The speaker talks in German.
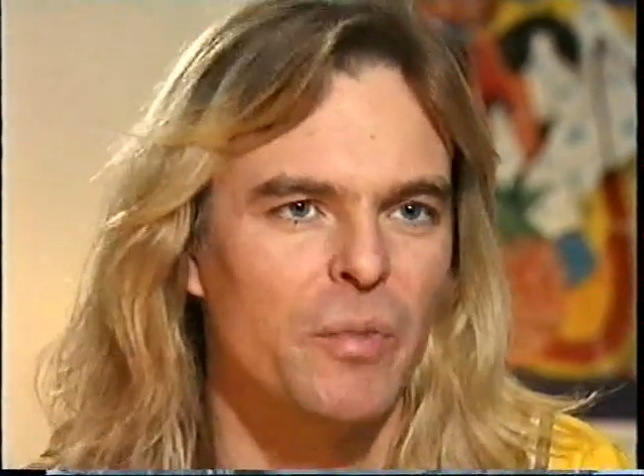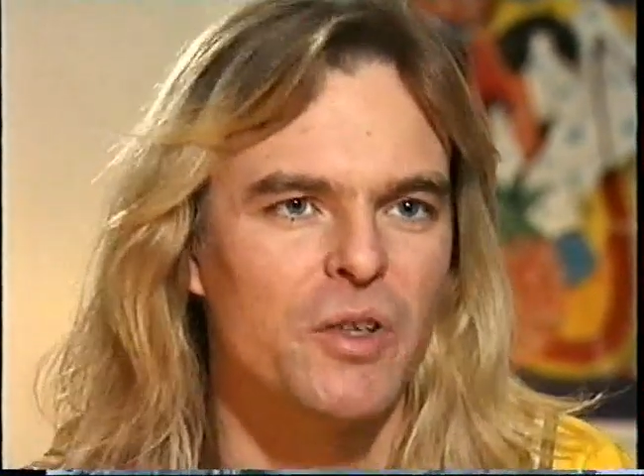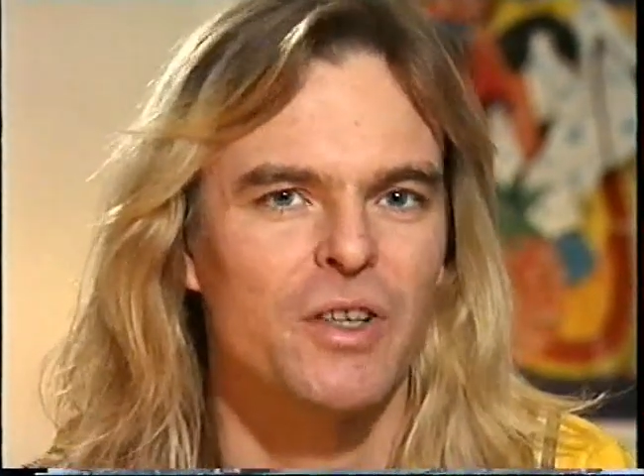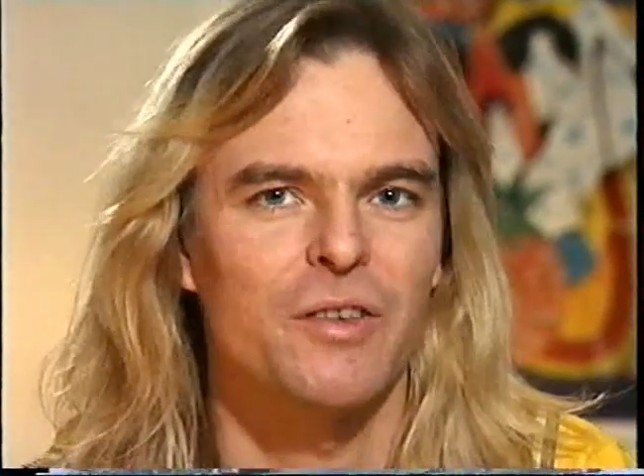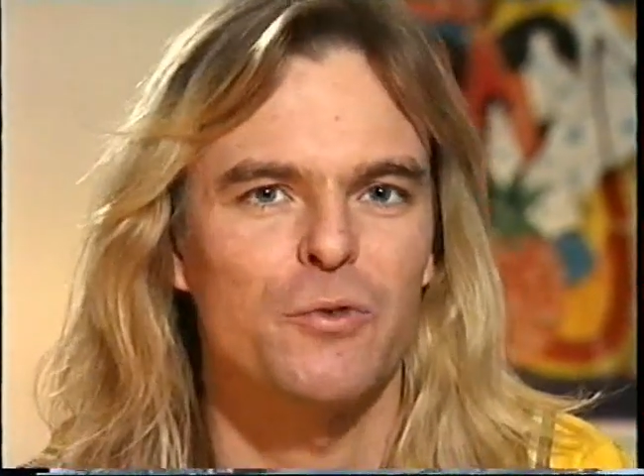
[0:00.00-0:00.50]

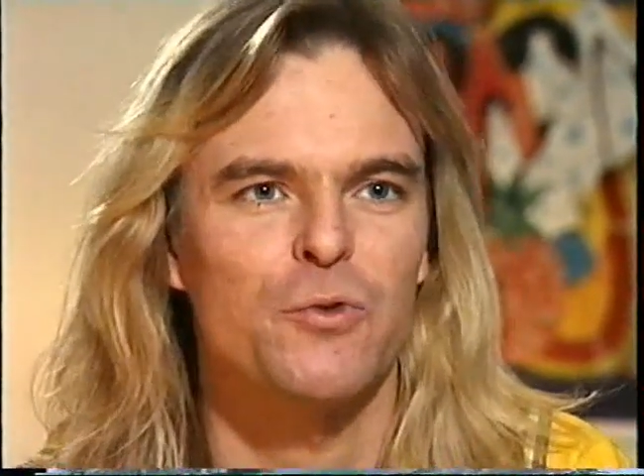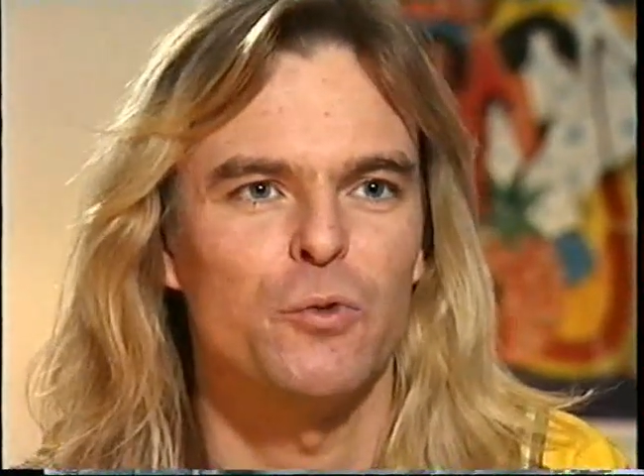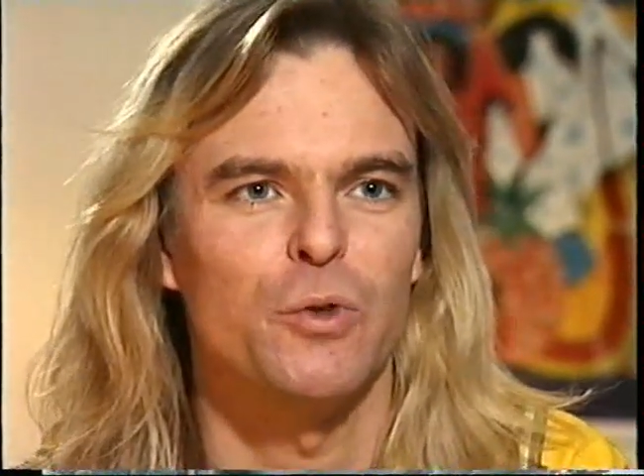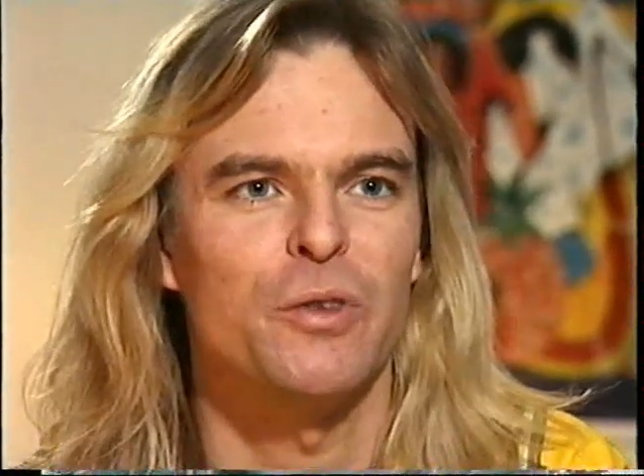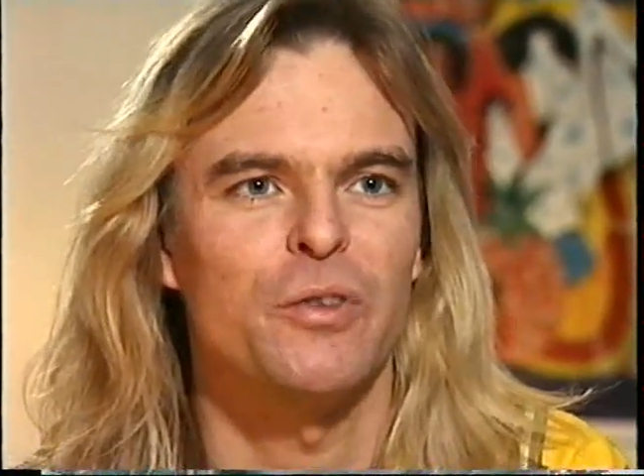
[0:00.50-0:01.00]
anstatt zur
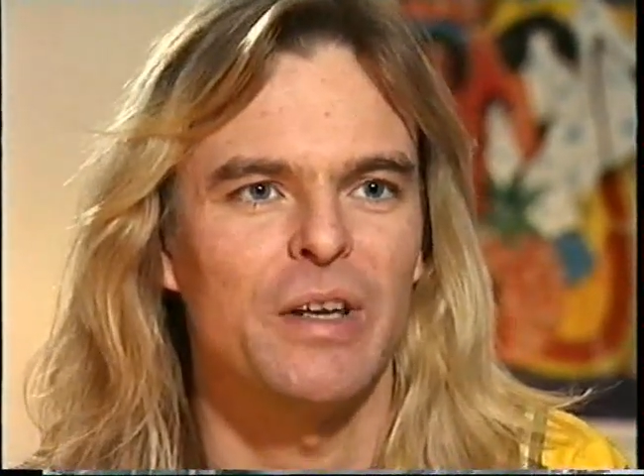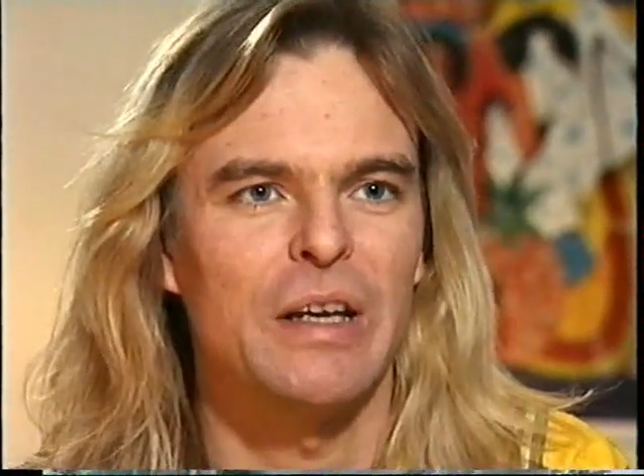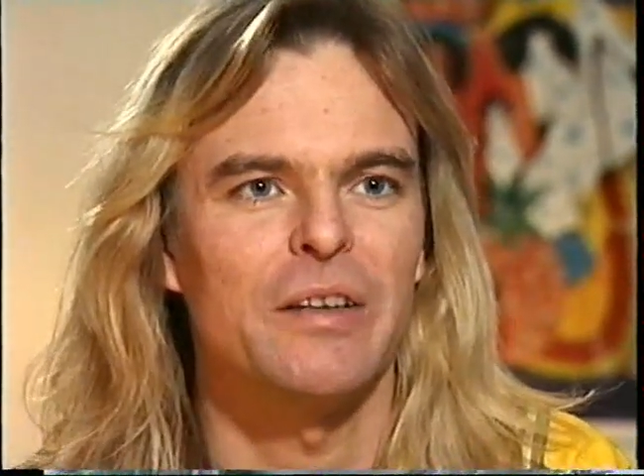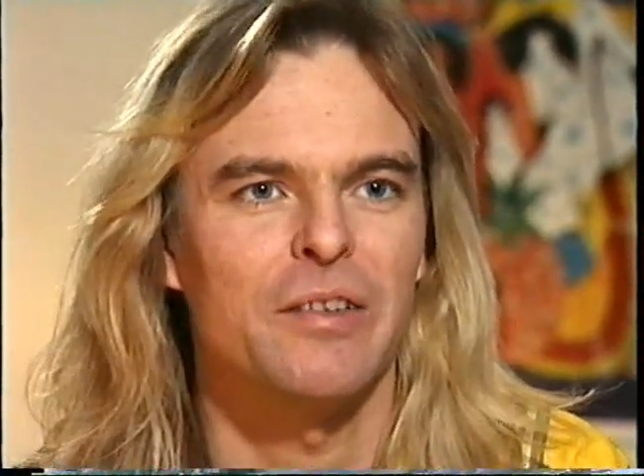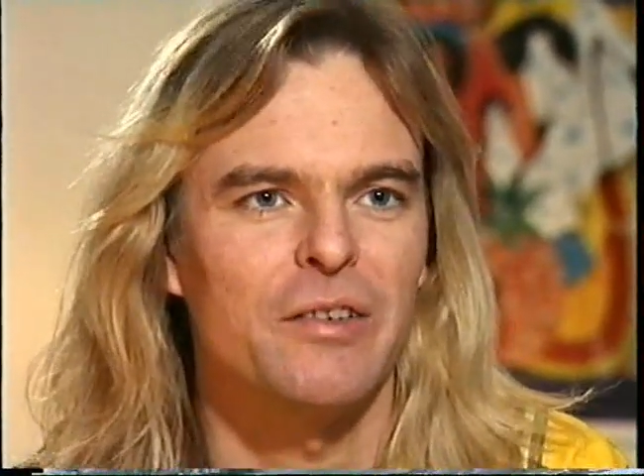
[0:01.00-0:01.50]
Schule zu
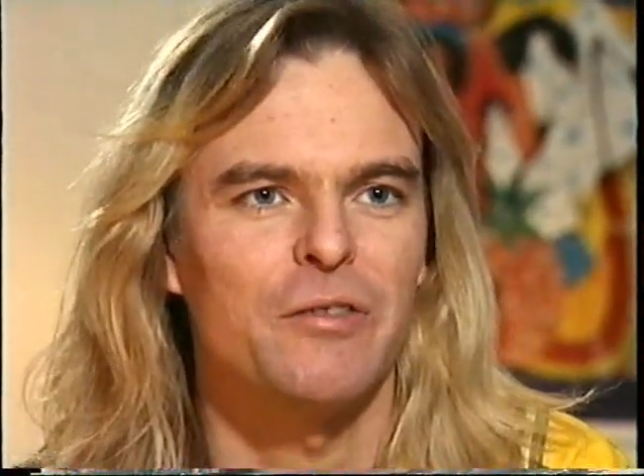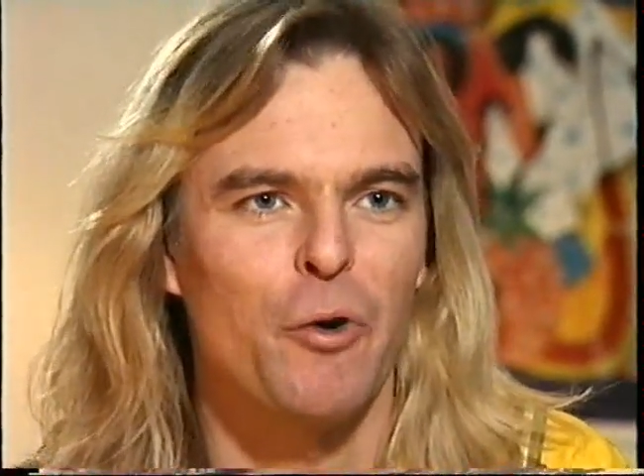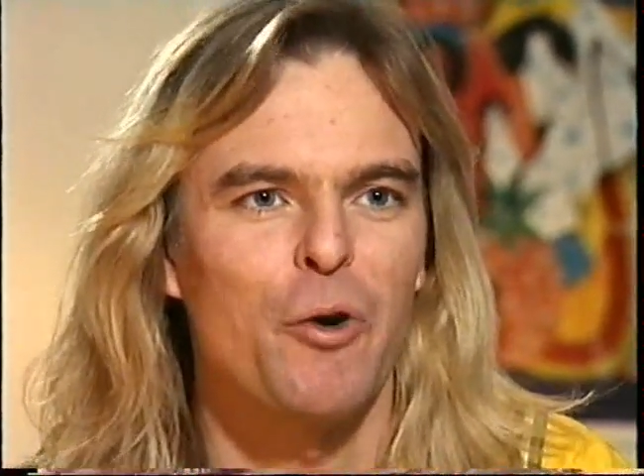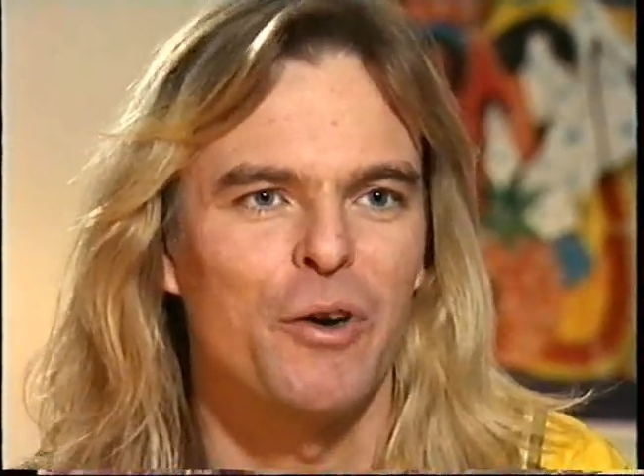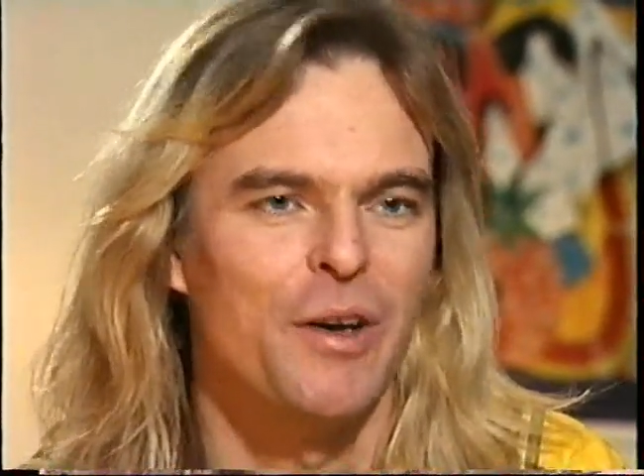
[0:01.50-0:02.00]
gehen, das ist doch